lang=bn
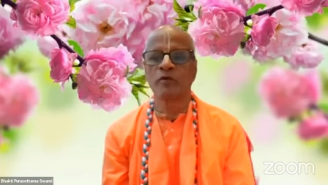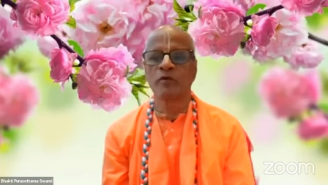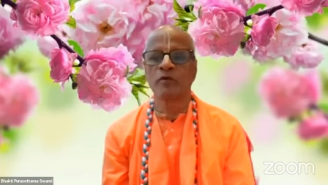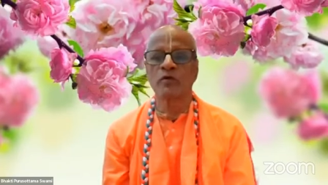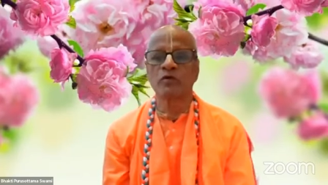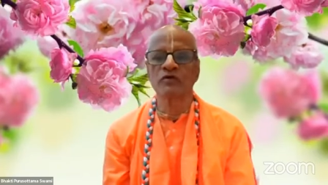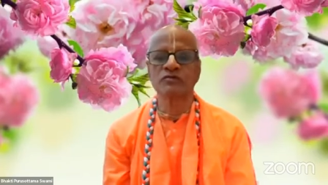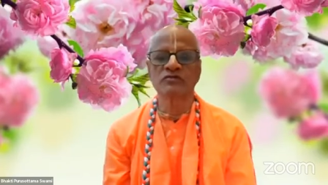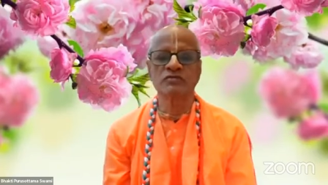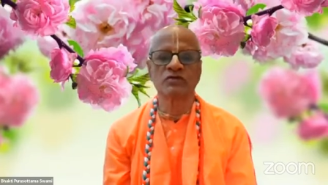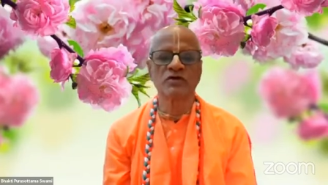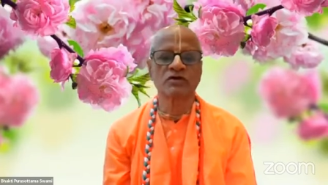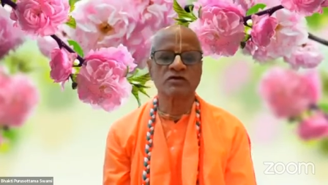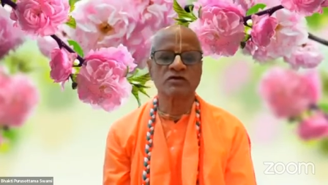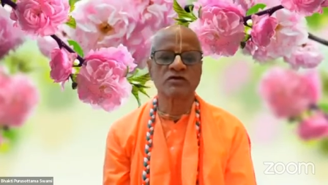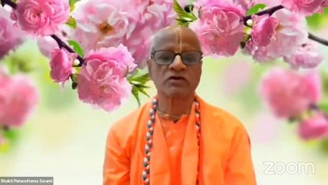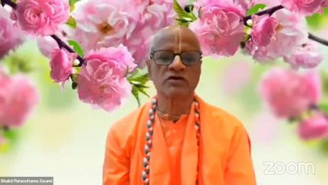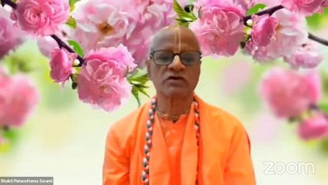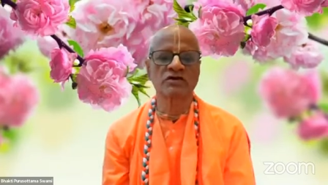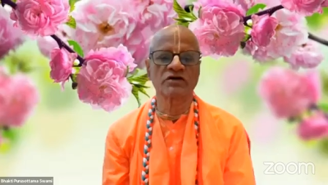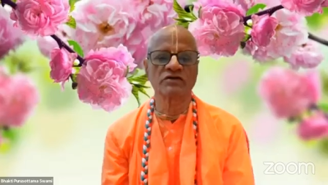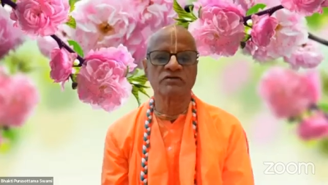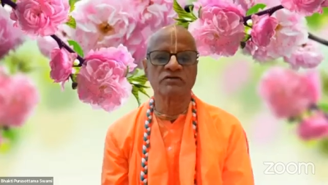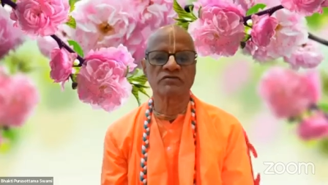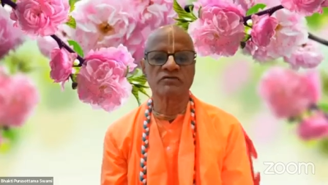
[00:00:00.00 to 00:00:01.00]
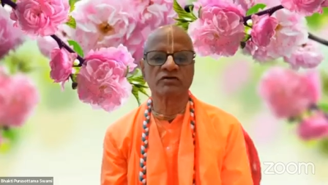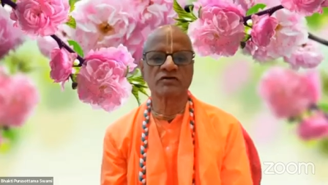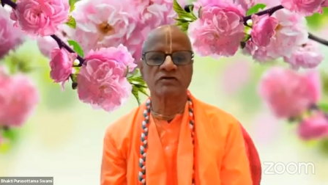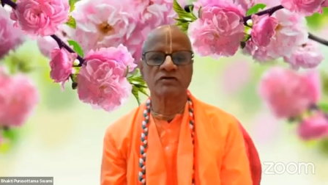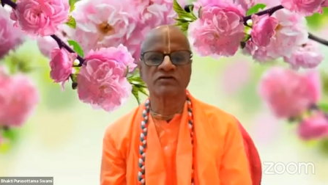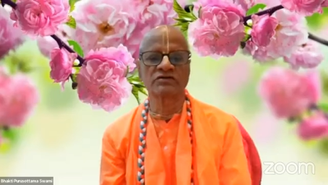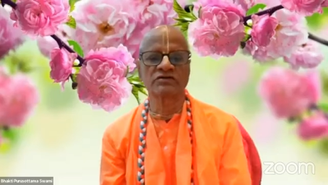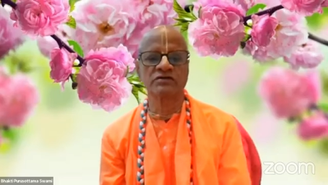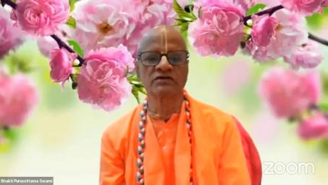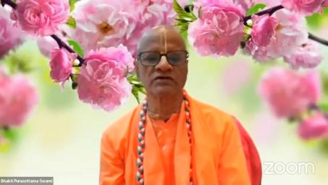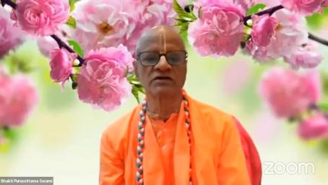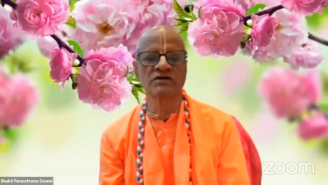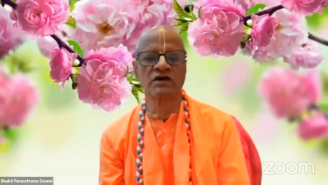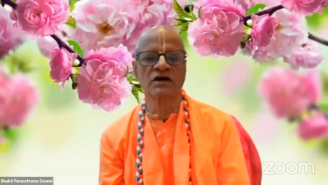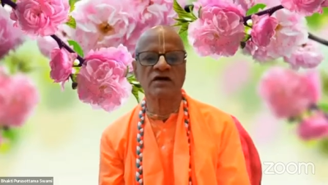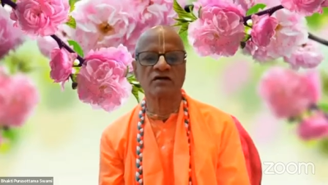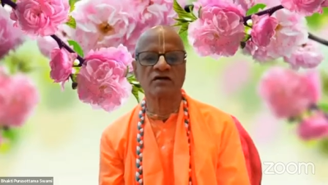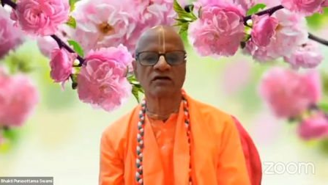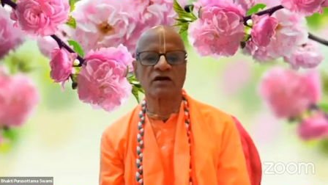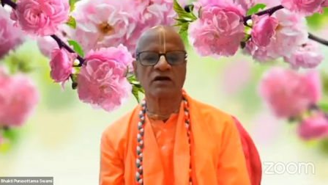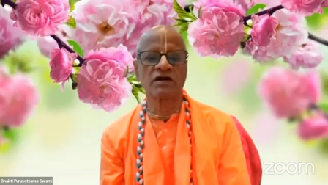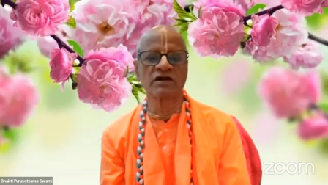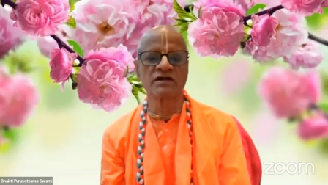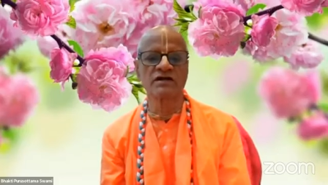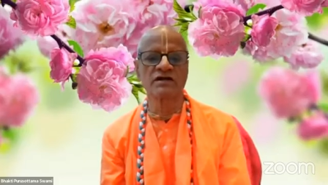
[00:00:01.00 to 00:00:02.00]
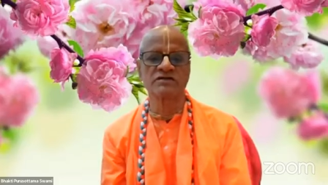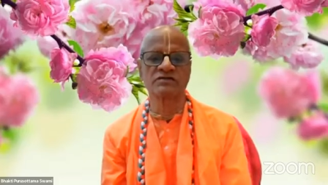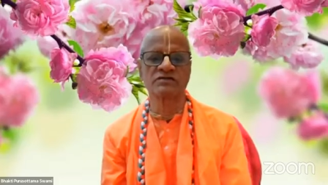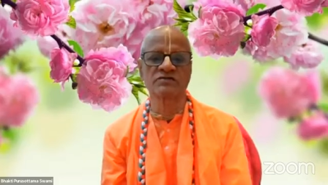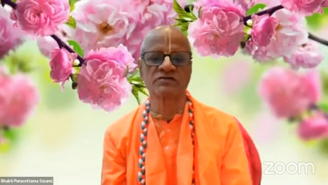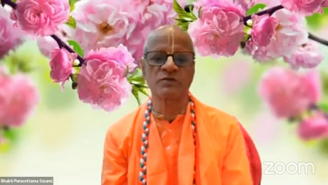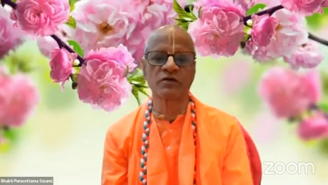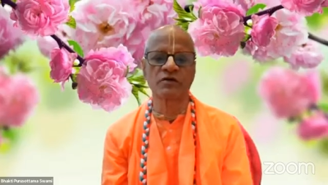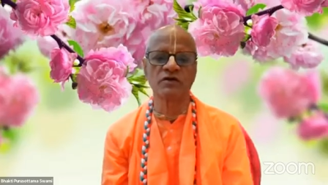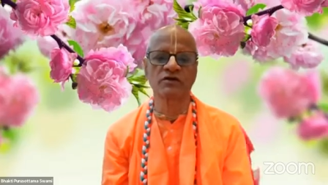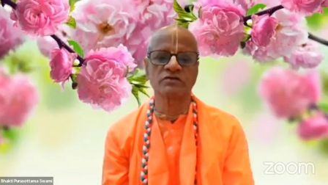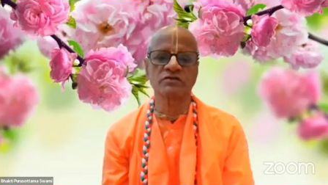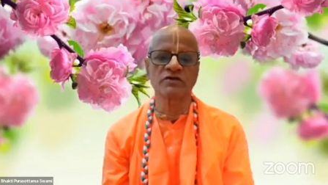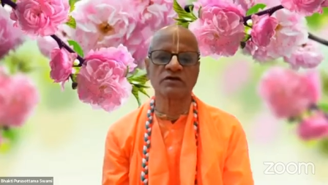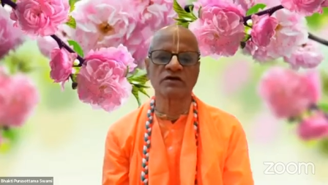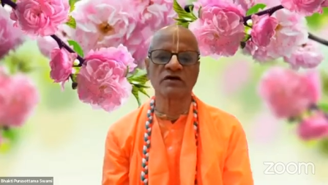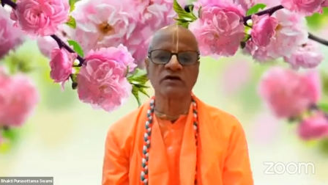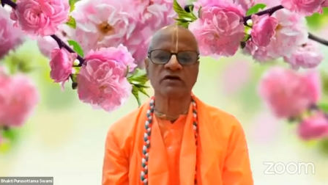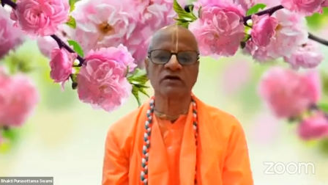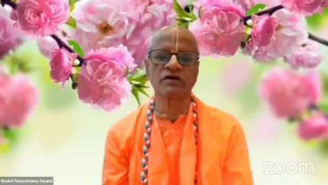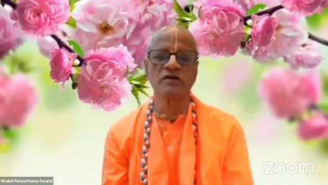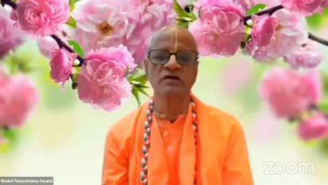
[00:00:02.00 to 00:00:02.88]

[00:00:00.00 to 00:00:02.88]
বহু সংখ্যক ঈশ্বর স্বীকার করা নিষ্প্রয়োজন